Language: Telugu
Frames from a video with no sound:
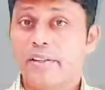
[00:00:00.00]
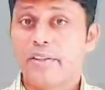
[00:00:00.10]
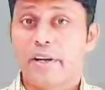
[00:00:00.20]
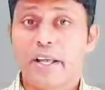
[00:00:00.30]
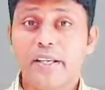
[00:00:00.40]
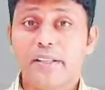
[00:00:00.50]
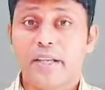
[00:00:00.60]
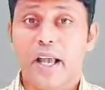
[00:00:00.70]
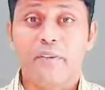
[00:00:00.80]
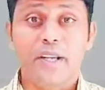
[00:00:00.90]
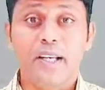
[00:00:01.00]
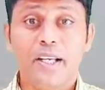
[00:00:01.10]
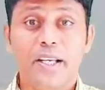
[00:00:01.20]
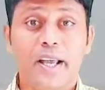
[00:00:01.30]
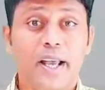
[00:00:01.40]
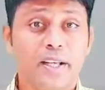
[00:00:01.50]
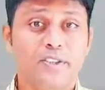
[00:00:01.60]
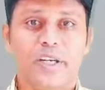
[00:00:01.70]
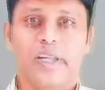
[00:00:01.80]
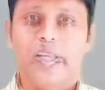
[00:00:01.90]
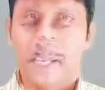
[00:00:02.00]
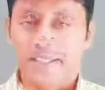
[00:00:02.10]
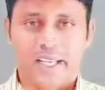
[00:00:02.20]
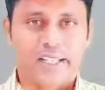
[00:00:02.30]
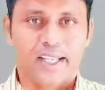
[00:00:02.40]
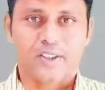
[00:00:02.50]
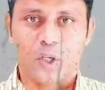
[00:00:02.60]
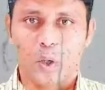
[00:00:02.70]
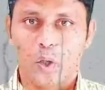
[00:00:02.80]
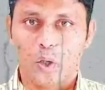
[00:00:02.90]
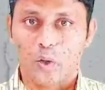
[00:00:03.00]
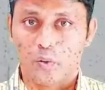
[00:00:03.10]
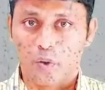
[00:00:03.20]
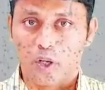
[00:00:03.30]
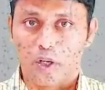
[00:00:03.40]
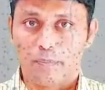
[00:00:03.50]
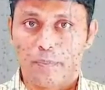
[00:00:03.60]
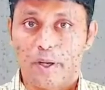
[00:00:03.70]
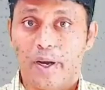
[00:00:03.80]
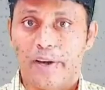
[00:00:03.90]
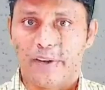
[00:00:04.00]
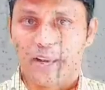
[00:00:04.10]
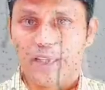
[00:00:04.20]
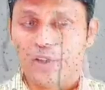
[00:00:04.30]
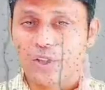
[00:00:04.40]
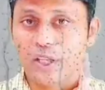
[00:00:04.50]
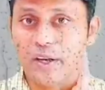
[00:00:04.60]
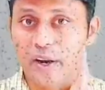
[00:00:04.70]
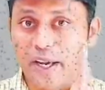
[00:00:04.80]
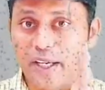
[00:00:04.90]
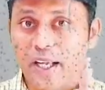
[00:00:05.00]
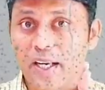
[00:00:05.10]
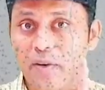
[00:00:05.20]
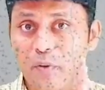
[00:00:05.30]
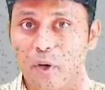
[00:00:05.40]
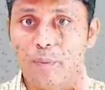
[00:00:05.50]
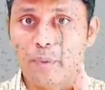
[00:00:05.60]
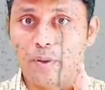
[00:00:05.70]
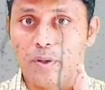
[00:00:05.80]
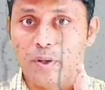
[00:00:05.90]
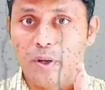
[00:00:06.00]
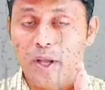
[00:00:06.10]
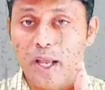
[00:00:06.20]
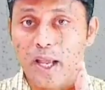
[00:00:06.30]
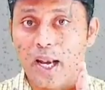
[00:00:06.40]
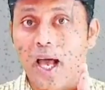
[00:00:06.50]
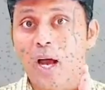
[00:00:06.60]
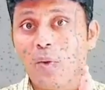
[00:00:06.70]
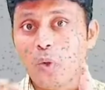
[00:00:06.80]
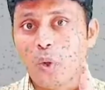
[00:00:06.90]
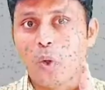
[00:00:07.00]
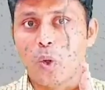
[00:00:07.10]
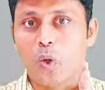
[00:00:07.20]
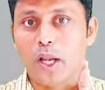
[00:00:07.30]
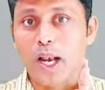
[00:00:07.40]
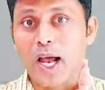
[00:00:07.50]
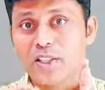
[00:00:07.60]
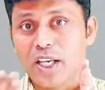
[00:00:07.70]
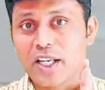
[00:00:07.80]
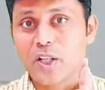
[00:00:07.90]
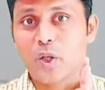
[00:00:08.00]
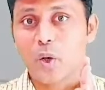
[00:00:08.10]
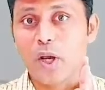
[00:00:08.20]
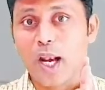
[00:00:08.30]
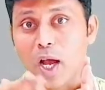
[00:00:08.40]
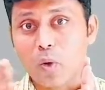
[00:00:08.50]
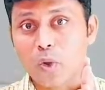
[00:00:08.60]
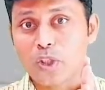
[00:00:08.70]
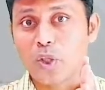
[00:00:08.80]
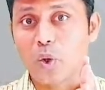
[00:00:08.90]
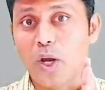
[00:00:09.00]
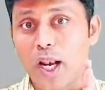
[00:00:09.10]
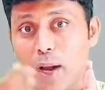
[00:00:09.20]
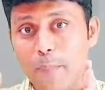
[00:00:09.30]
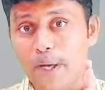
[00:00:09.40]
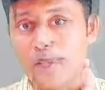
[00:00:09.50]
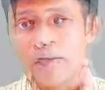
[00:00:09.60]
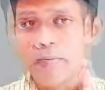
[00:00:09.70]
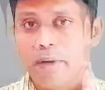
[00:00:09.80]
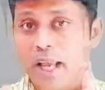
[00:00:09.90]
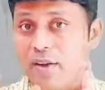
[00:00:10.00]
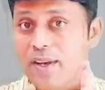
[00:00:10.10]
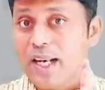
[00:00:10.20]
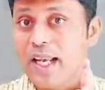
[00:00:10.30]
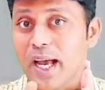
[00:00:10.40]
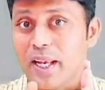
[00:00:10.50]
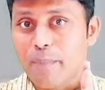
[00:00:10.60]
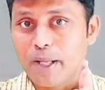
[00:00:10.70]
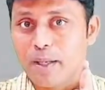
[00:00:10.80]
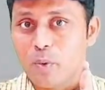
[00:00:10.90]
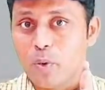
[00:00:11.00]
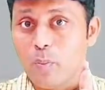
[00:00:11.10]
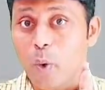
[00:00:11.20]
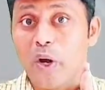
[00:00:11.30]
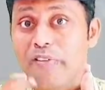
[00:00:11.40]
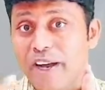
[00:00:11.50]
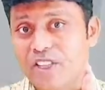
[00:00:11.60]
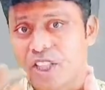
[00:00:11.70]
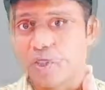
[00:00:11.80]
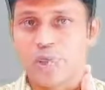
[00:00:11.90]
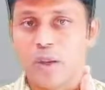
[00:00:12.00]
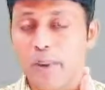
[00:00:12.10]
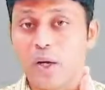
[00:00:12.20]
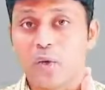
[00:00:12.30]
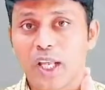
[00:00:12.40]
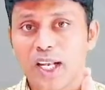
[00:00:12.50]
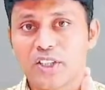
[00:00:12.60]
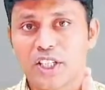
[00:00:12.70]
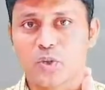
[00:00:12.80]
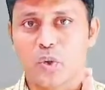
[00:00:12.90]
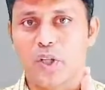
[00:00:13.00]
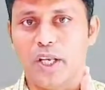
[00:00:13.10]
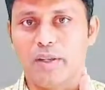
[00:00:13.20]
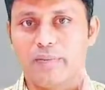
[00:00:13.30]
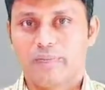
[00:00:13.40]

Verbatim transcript: ఇట్ రెయిన్డ్ హెవీలీ ఎస్టర్డే ఈ సెంటెన్స్లో వర్బ్ రెయిన్డ్ రెయిన్డ్ అనే వర్బ్ ఎలా ఉందో ఎలా జరిగిందో ఎలా కురిసిందో ఎలా పడిందో హెవీలీ అనే పదము మోడిఫై చేస్తుంది మనకు తెలియచేస్తుంది